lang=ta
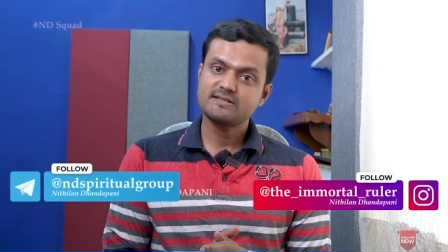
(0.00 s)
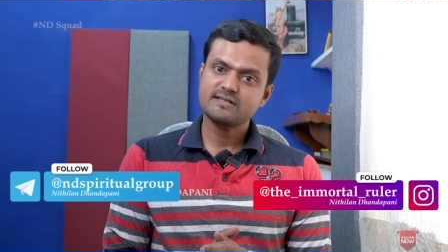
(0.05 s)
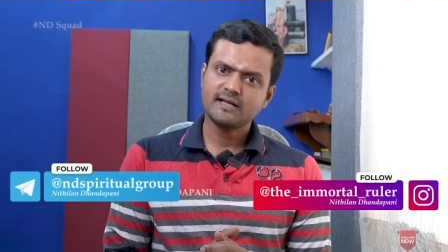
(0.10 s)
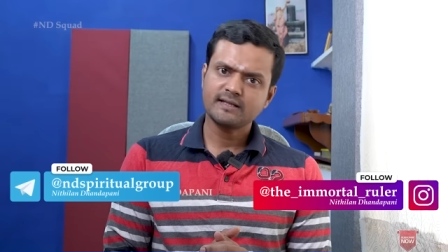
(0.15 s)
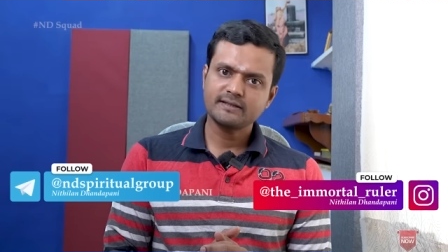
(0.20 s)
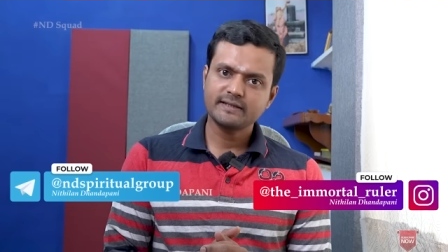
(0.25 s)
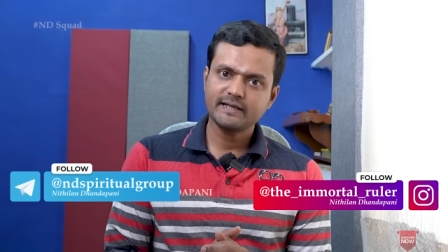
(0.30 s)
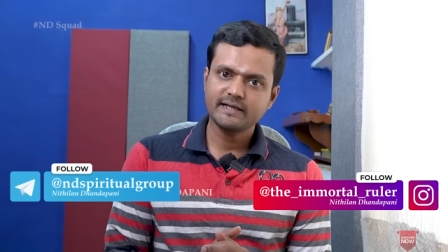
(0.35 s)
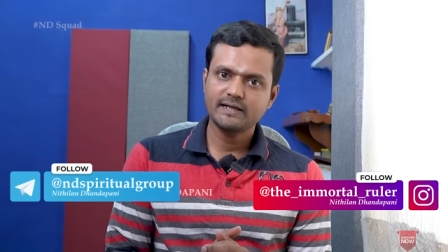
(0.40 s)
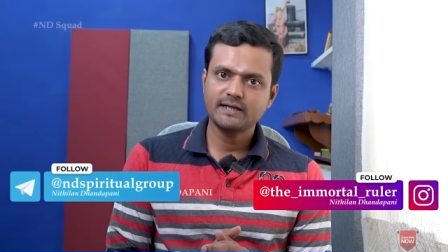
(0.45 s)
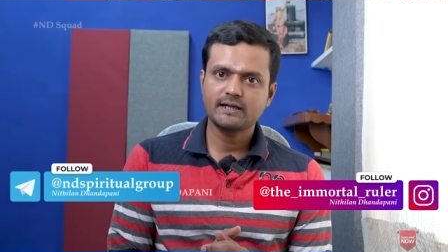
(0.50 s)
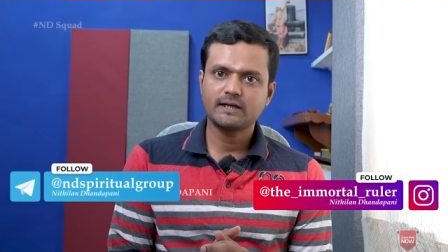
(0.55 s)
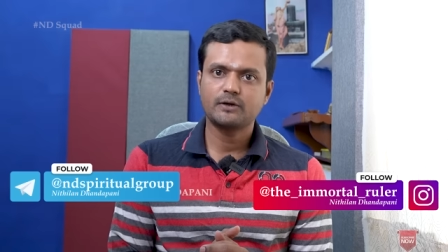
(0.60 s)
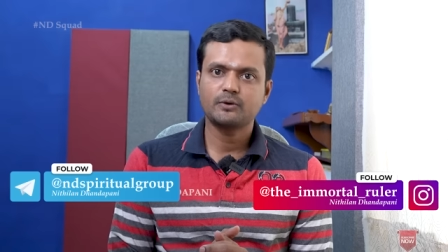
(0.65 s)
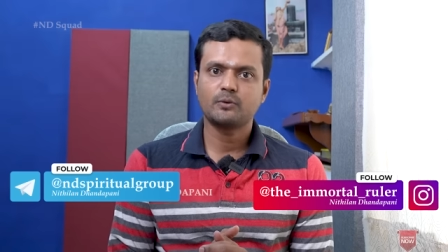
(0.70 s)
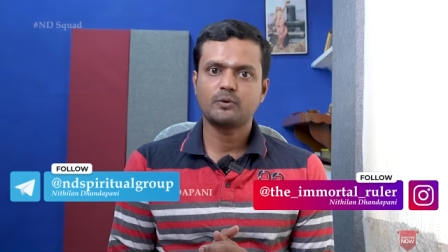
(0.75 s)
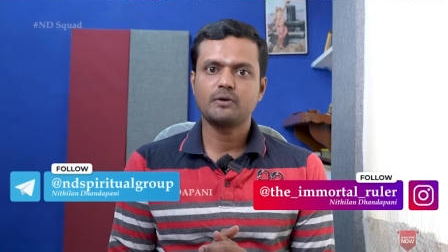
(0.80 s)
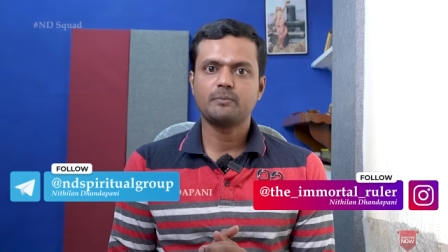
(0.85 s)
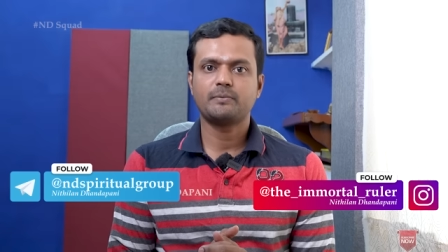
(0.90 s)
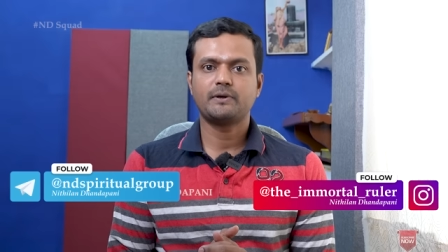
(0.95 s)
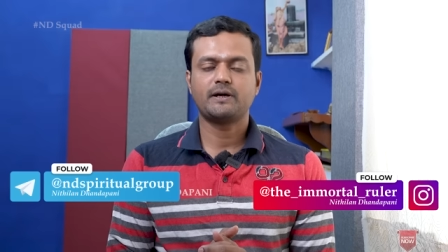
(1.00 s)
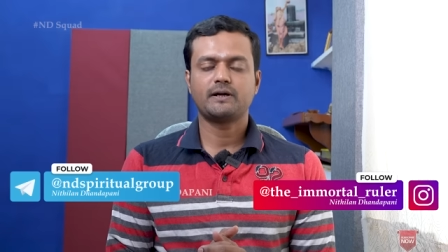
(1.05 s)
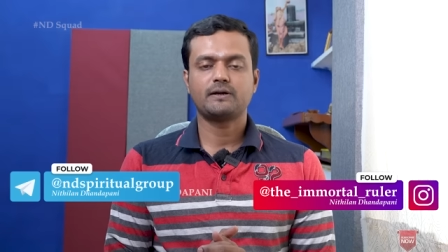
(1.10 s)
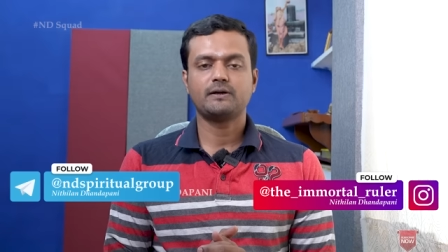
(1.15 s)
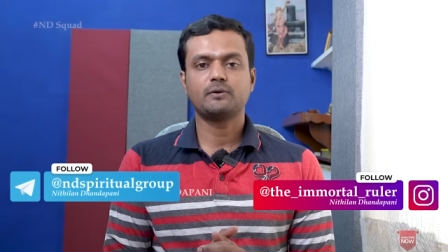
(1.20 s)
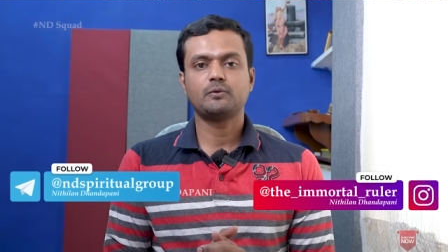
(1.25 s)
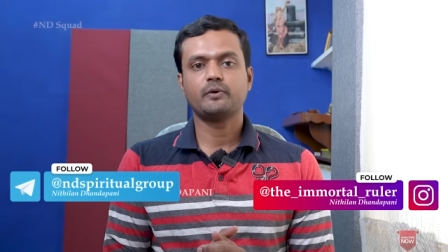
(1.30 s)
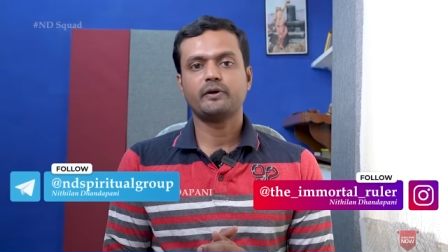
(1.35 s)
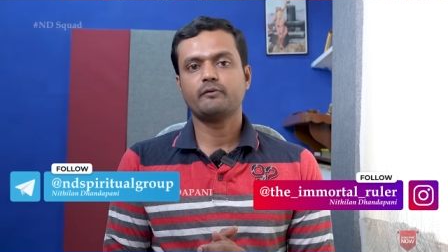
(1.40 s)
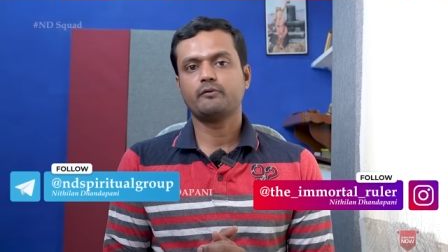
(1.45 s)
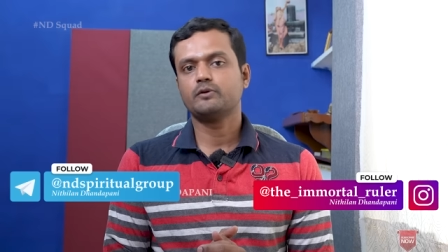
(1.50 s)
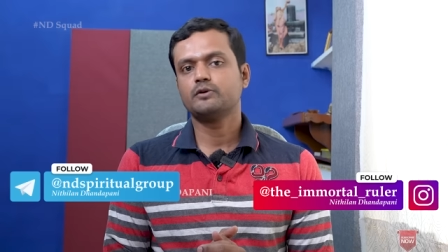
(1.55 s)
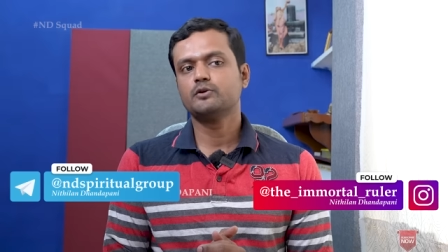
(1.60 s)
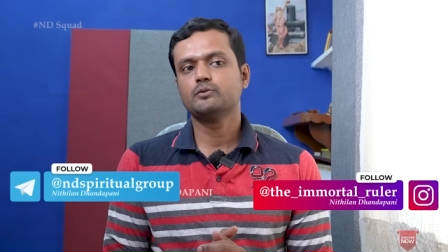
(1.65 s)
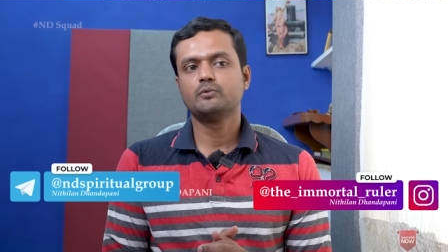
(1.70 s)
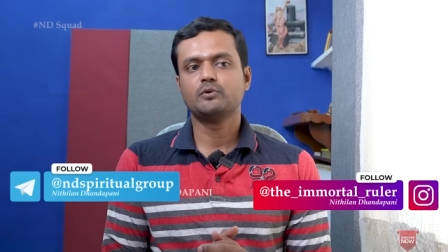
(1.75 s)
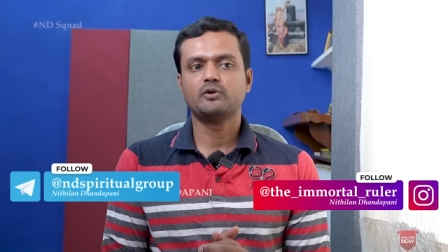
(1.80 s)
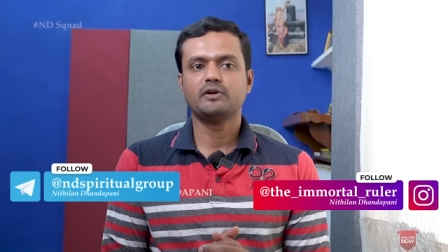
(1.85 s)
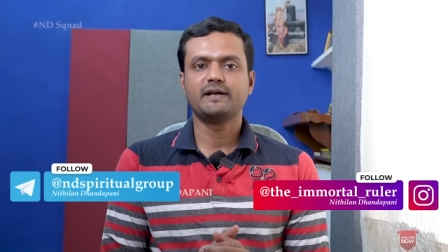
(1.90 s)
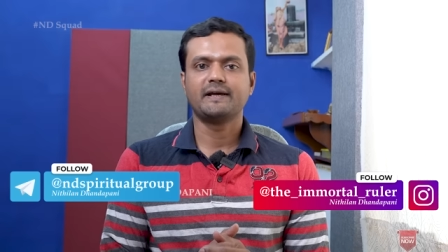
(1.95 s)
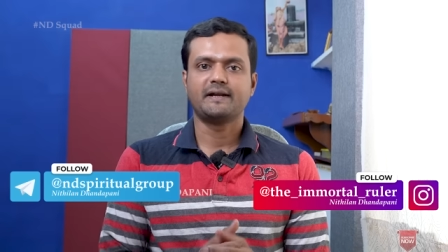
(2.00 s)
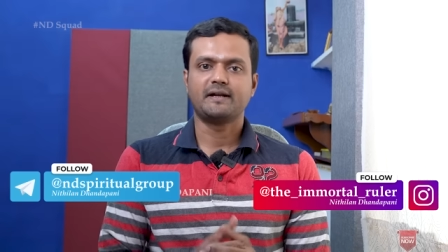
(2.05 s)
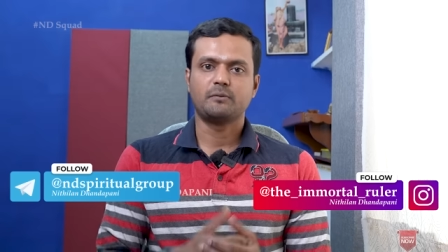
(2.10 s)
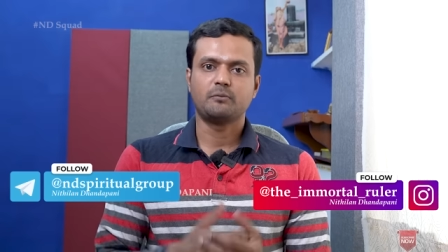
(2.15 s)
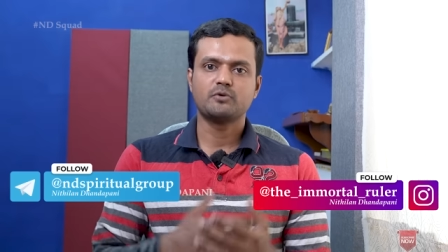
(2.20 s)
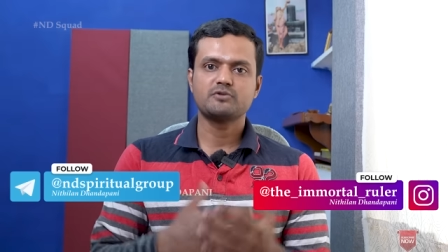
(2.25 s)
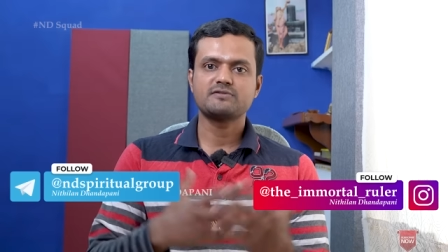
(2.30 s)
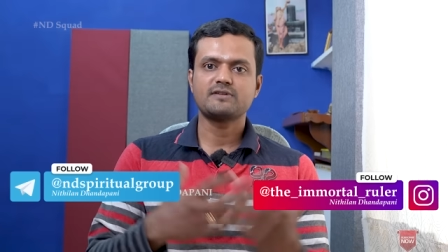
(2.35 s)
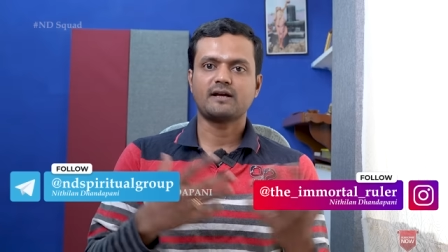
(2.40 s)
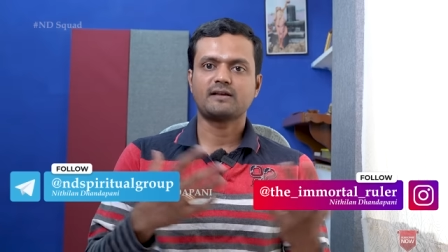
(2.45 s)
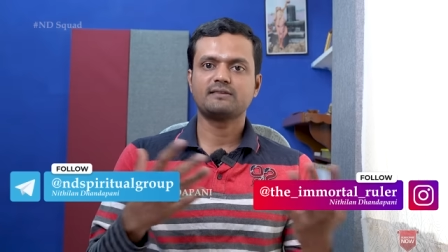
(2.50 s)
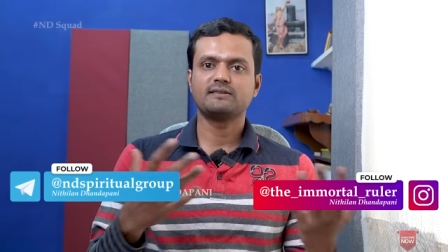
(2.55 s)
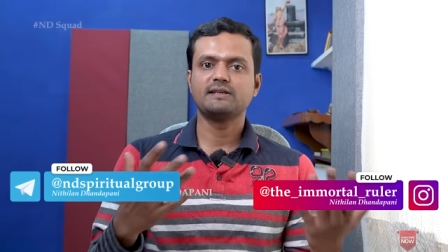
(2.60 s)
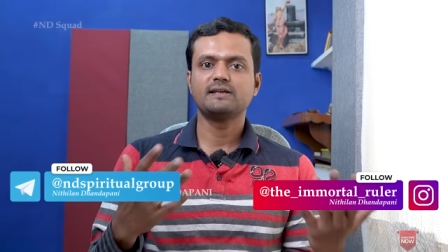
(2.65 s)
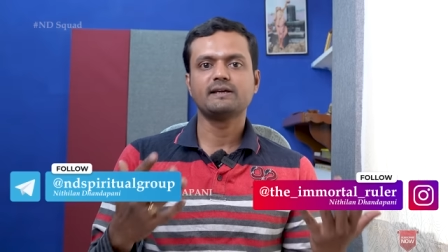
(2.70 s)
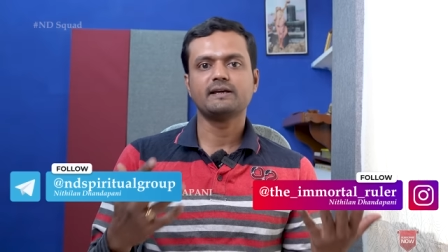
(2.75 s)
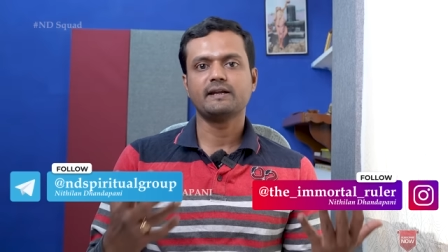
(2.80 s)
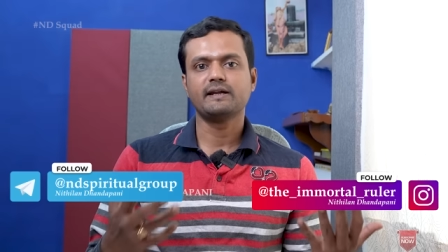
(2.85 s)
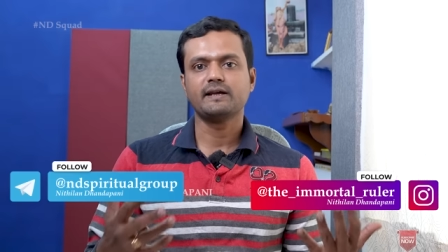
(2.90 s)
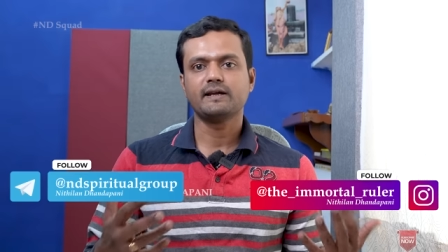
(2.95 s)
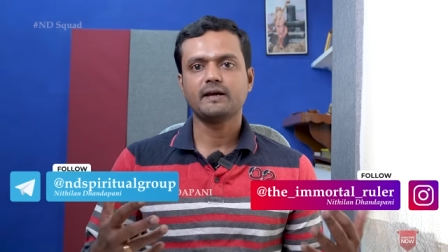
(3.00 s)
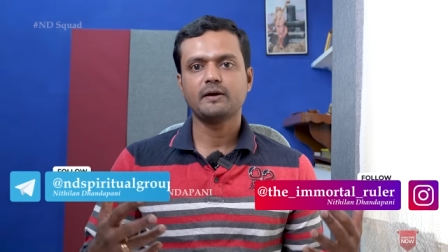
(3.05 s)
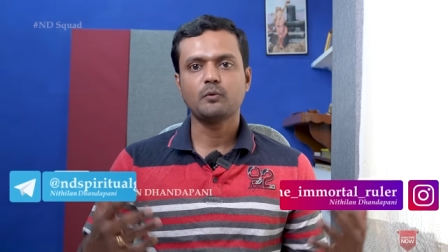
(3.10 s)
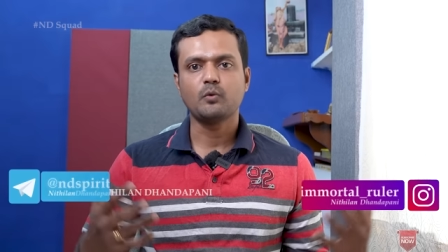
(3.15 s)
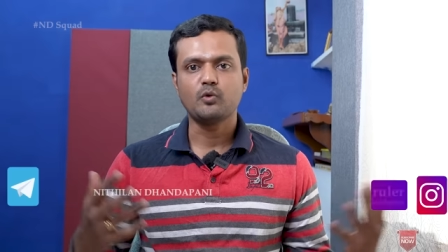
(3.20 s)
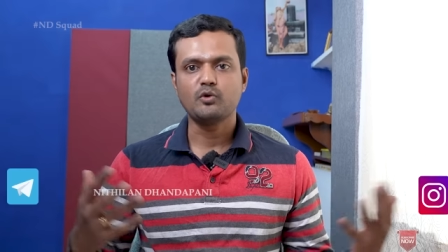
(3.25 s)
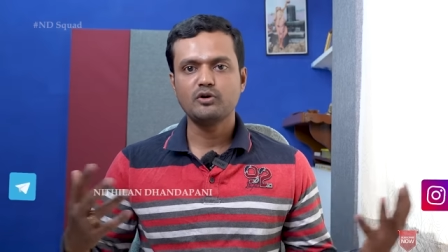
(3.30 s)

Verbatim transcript: சந்தேக கண்ணோட பார்க்கக்கூடியவர்களும் உண்டு என்னமோ சக்திங்கிறீங்க